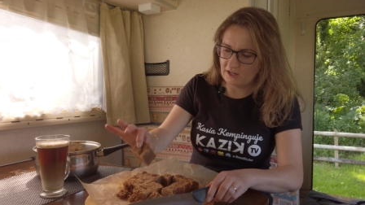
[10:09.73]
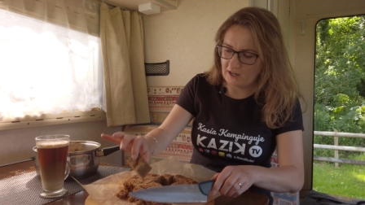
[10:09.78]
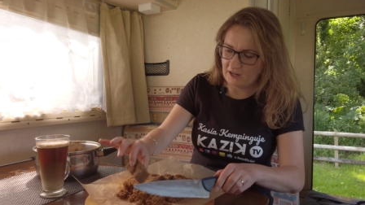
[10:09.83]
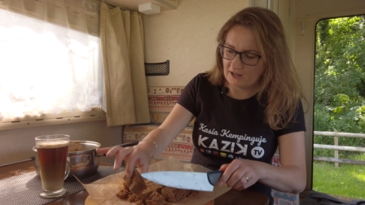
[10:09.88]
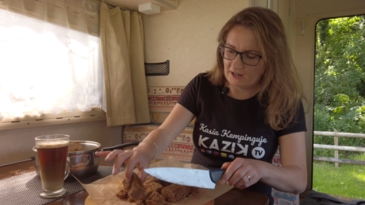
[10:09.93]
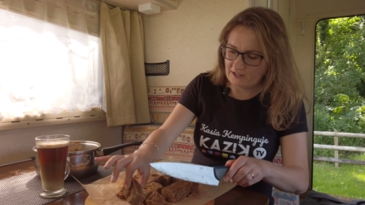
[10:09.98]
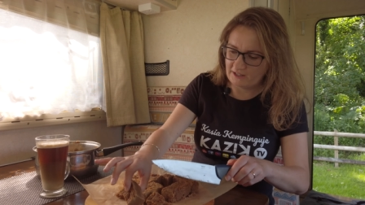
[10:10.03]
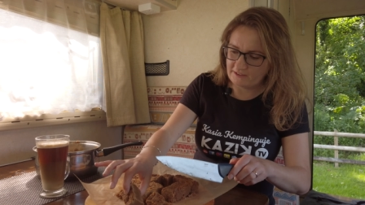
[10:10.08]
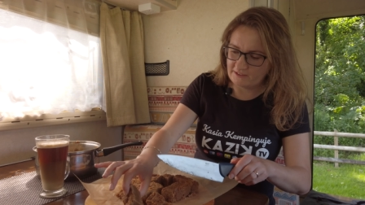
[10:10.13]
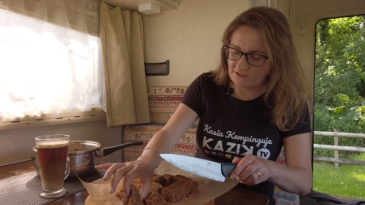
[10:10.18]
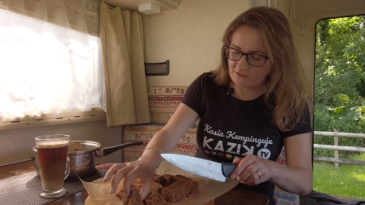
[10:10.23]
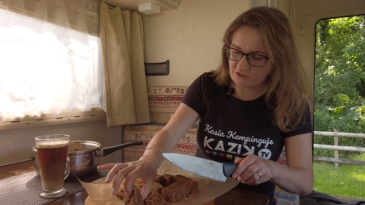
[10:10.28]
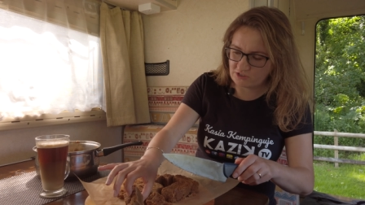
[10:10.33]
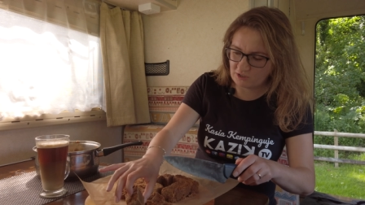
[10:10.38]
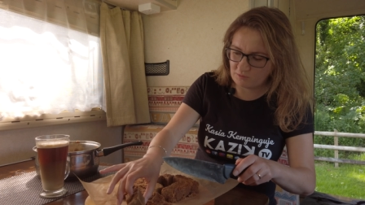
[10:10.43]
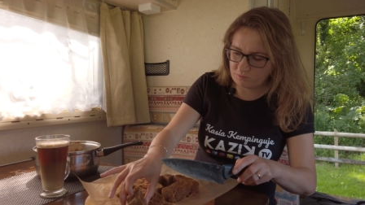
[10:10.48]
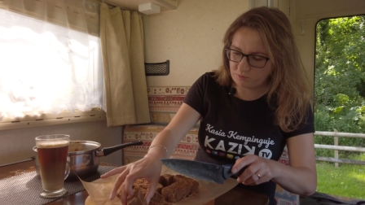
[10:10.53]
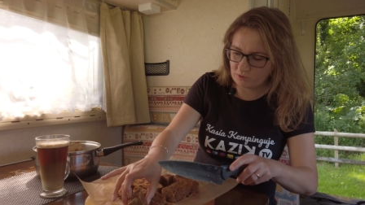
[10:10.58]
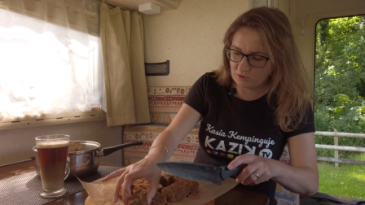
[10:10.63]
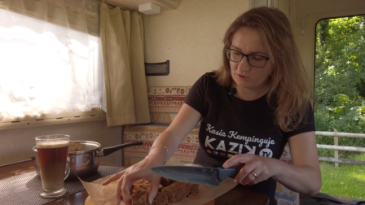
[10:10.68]
ale na
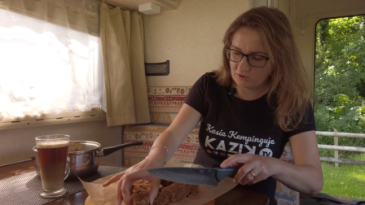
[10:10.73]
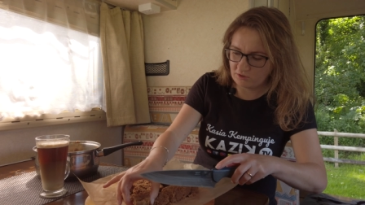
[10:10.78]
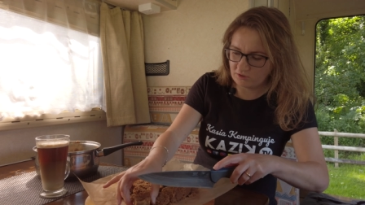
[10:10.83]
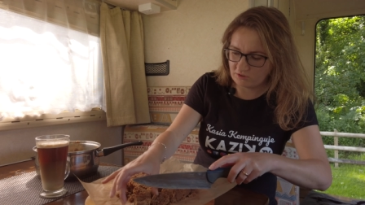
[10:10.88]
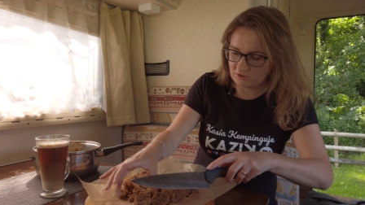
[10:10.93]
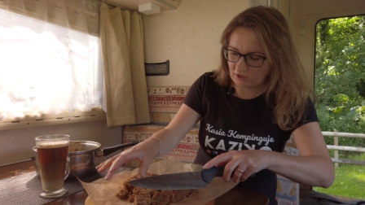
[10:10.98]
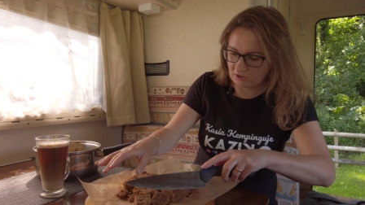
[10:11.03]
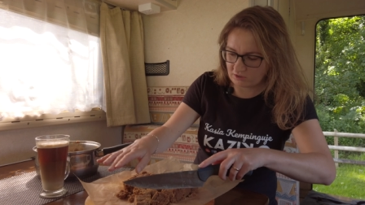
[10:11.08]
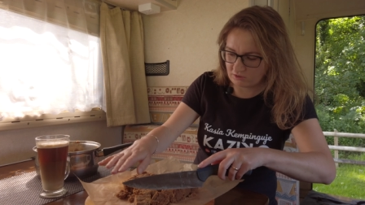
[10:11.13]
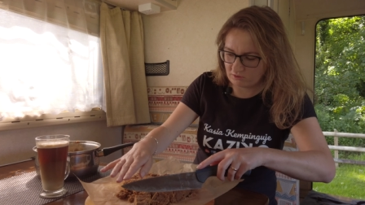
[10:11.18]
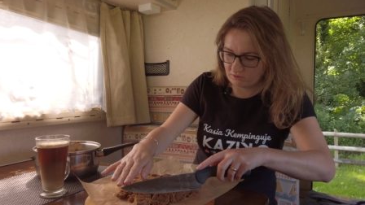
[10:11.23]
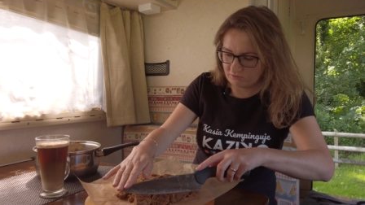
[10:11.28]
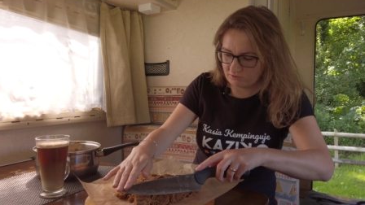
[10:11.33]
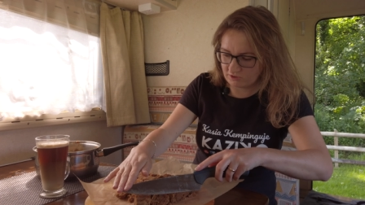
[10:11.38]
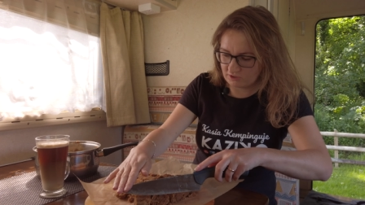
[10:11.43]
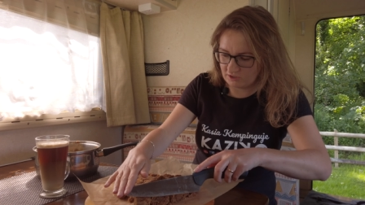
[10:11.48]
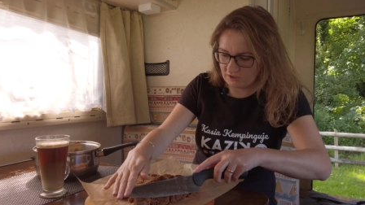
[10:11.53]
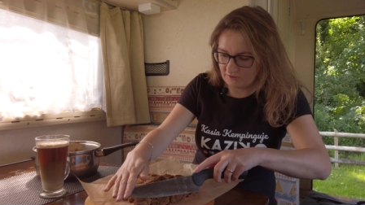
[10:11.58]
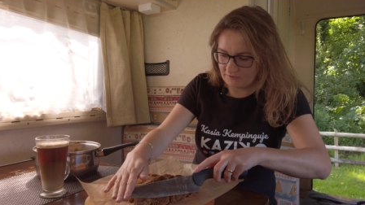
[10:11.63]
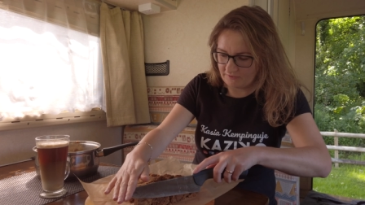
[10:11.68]
ciepło tak to
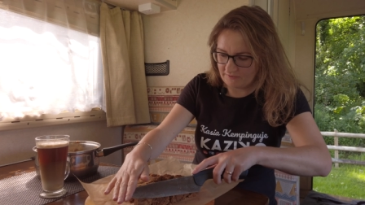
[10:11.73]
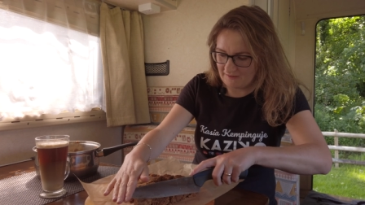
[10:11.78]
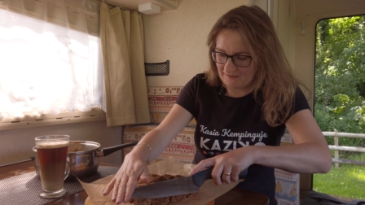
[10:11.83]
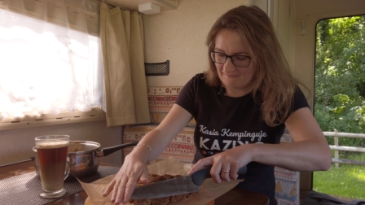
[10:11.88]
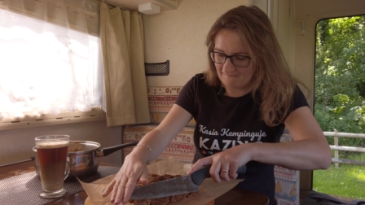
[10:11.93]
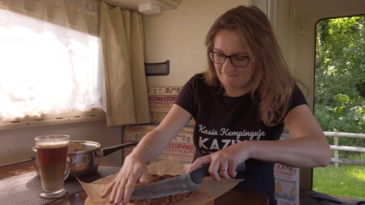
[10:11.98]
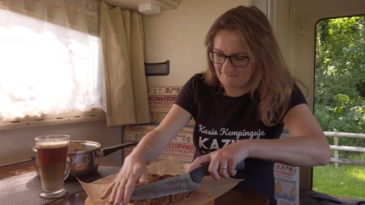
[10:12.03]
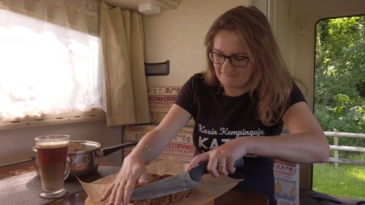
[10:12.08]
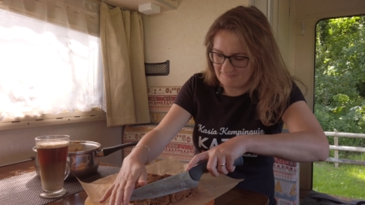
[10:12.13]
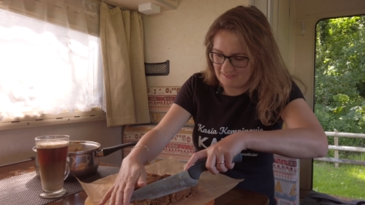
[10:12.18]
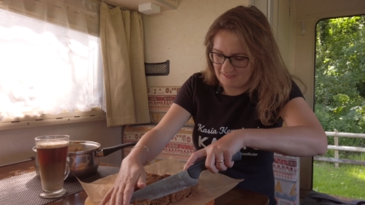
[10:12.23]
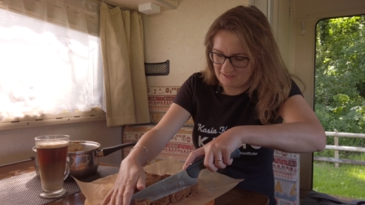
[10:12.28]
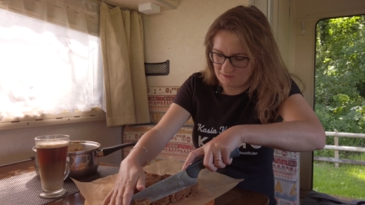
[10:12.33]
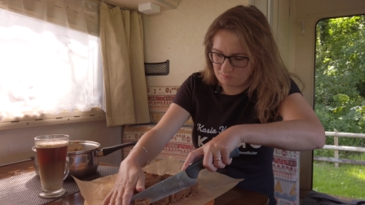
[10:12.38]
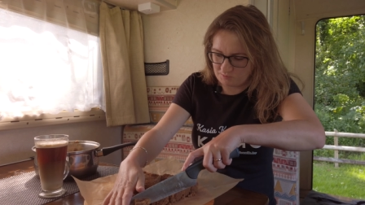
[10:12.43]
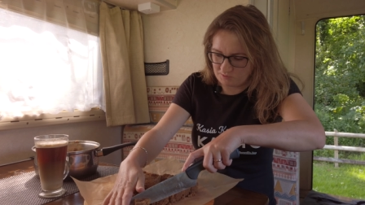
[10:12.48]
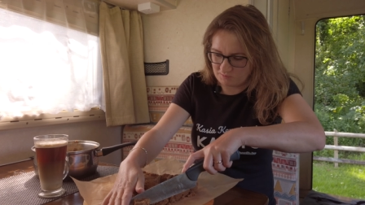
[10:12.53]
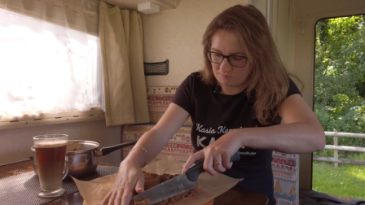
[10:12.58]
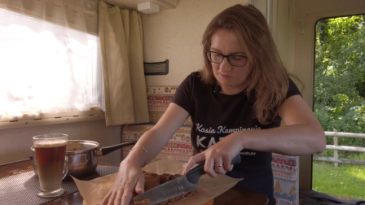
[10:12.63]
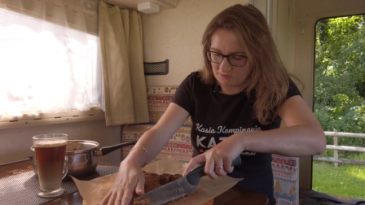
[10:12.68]
wygląda. Zaraz
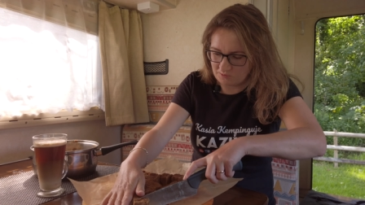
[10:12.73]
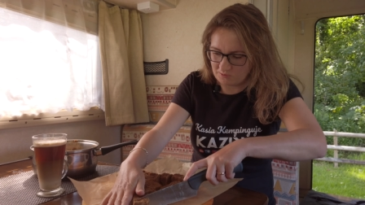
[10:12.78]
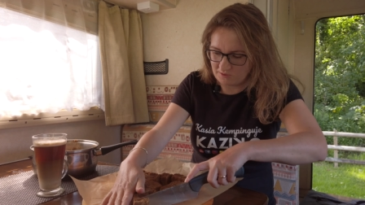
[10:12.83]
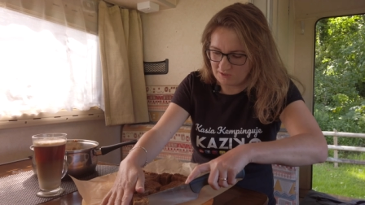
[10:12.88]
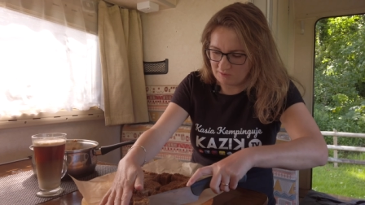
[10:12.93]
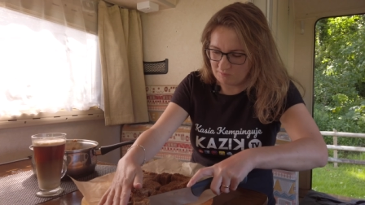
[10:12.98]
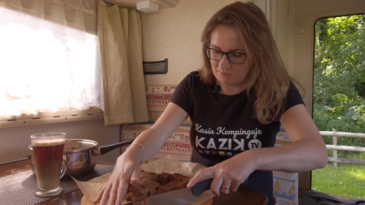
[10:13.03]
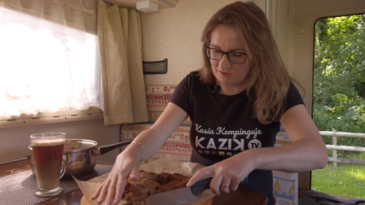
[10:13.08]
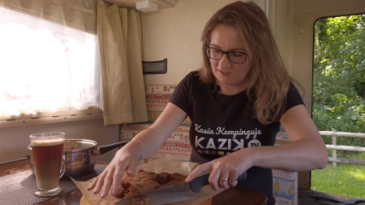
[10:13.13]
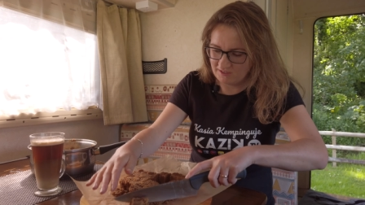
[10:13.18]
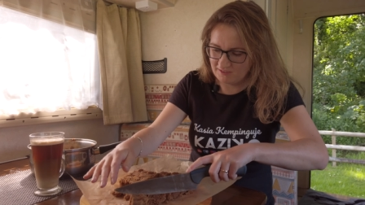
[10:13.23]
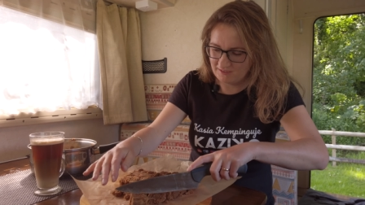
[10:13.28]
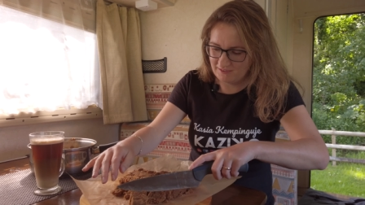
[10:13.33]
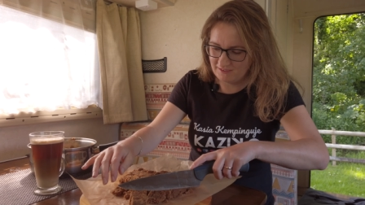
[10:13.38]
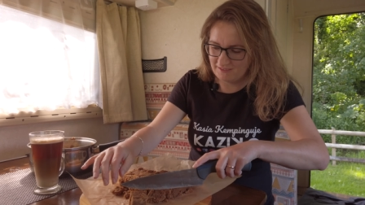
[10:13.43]
posmakujemy.